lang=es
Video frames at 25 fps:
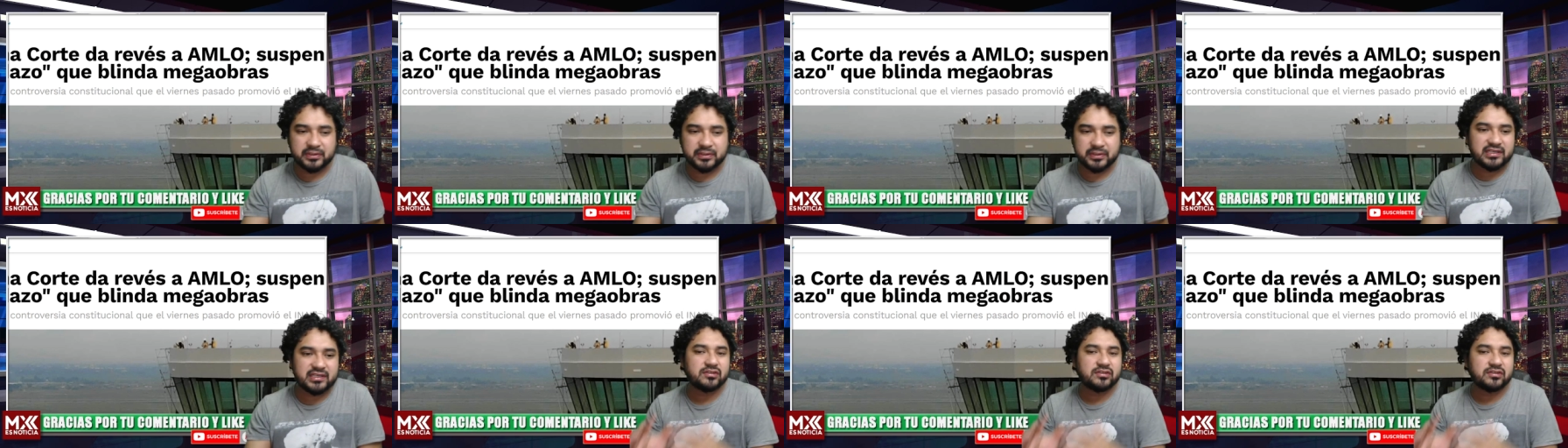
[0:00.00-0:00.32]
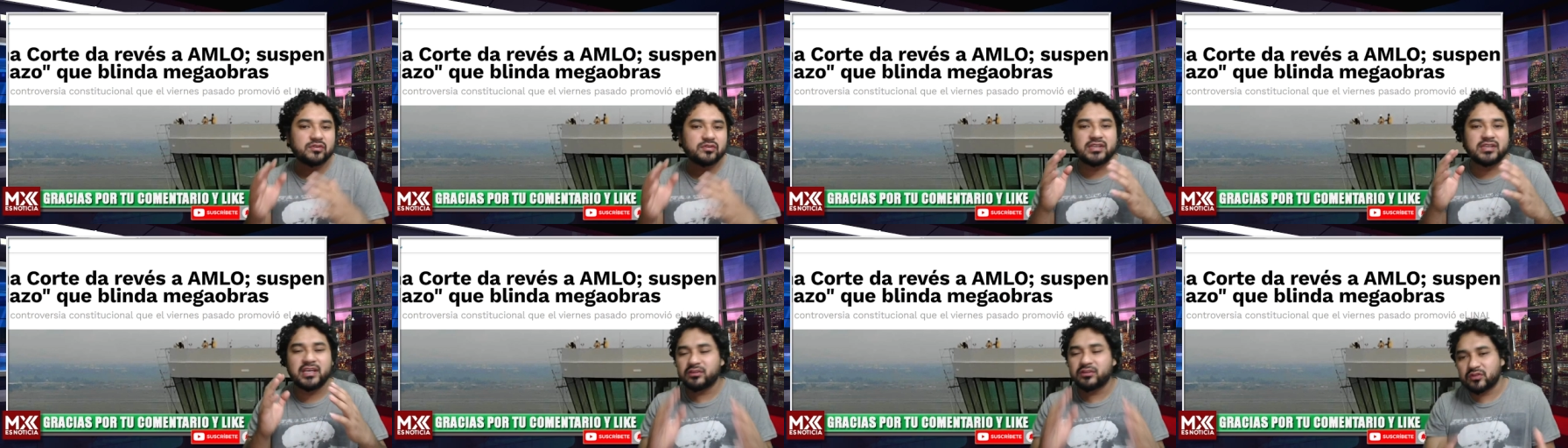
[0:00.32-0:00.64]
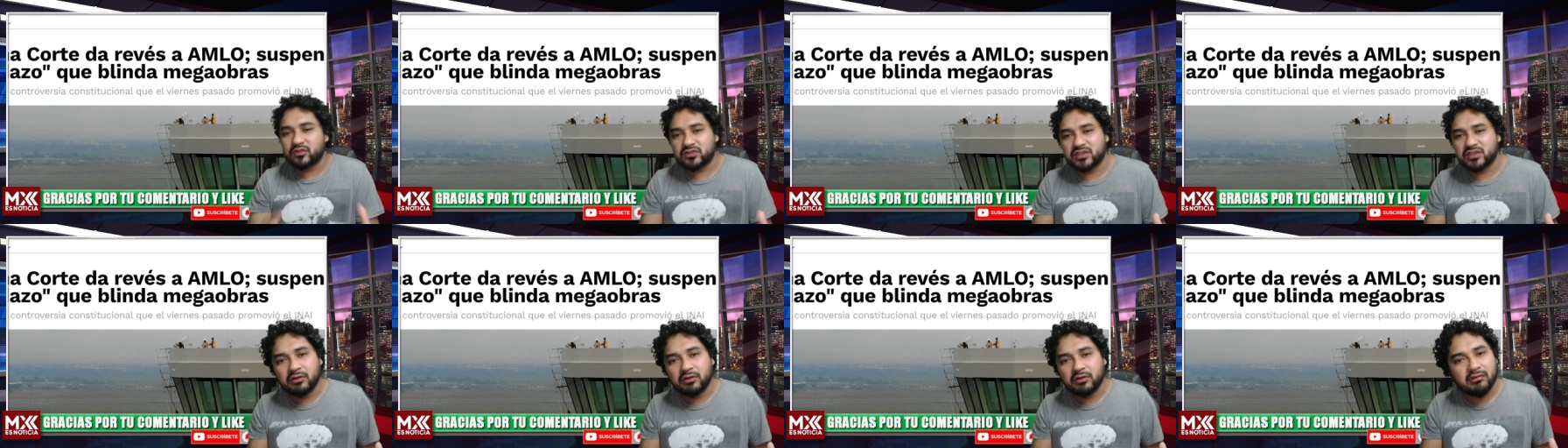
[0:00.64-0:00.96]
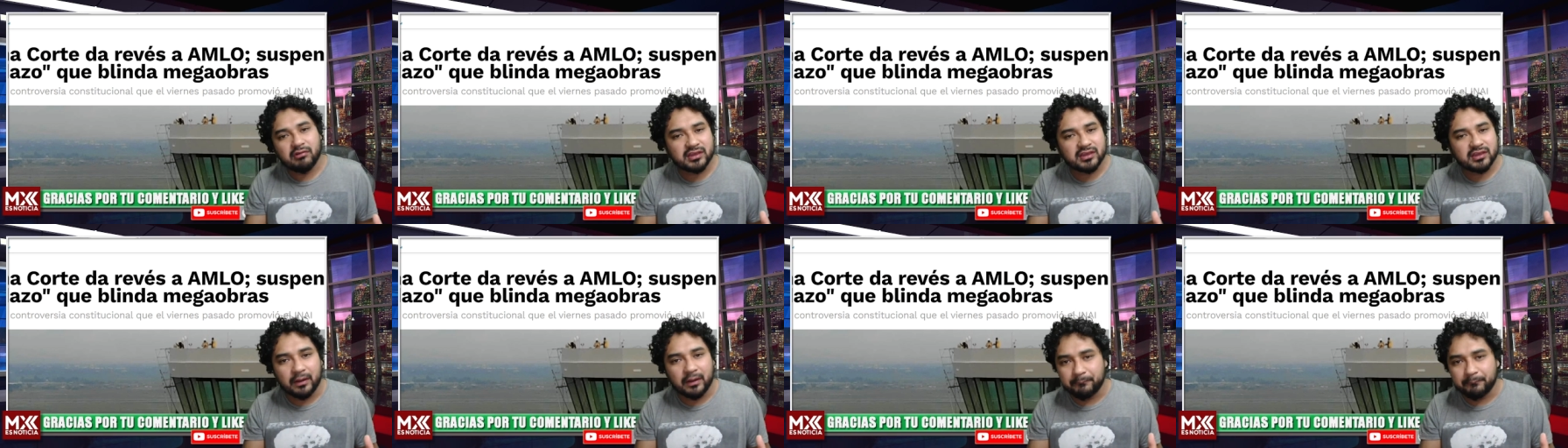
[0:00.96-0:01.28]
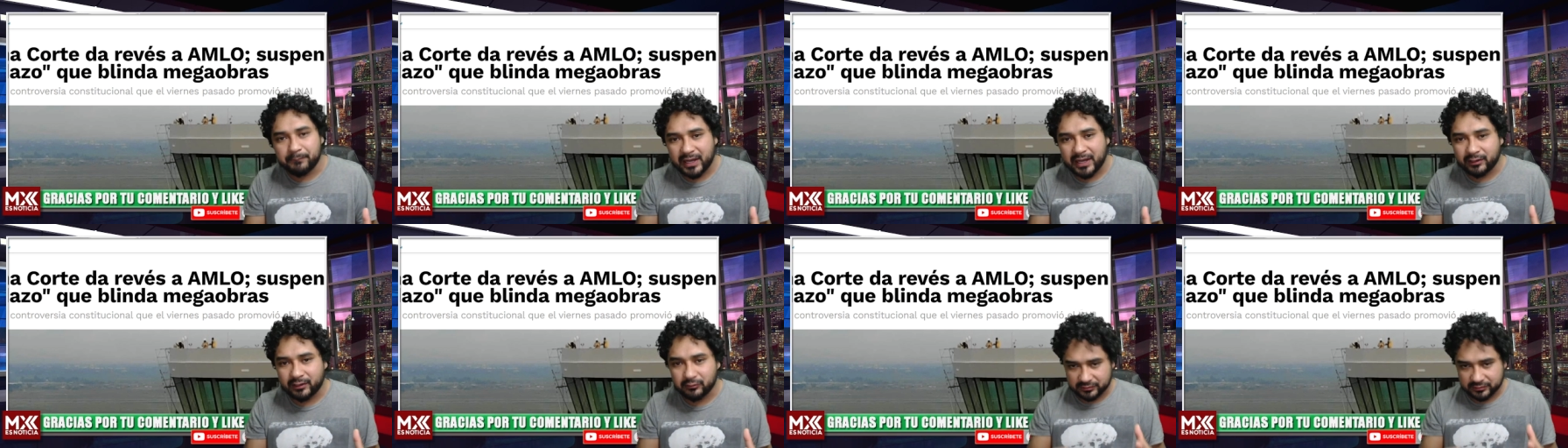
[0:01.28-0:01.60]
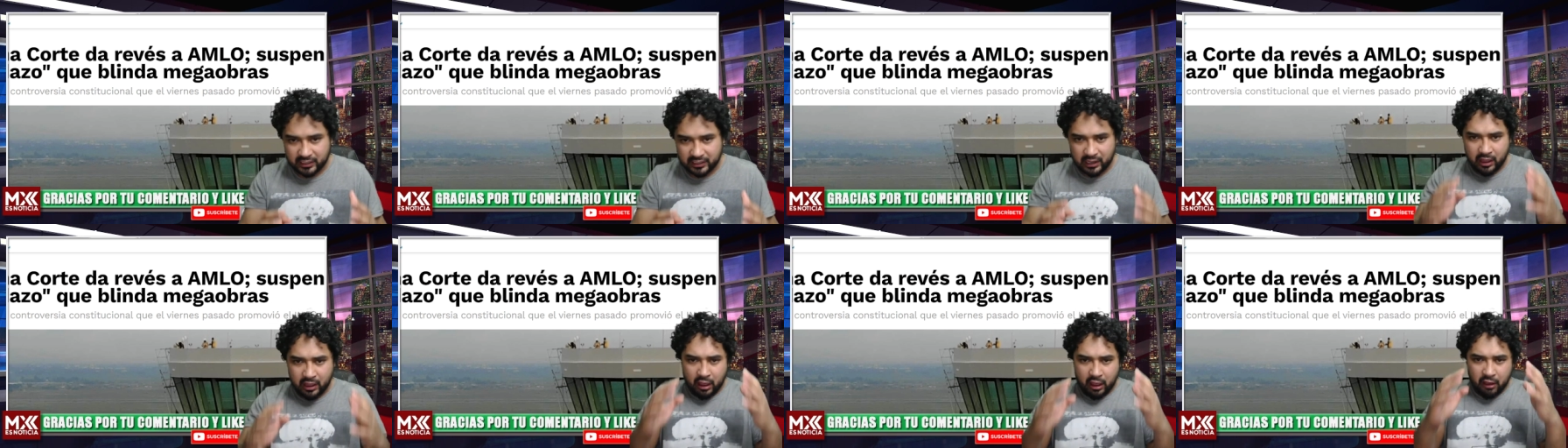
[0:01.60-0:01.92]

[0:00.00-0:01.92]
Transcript: Pues esos 150 amparos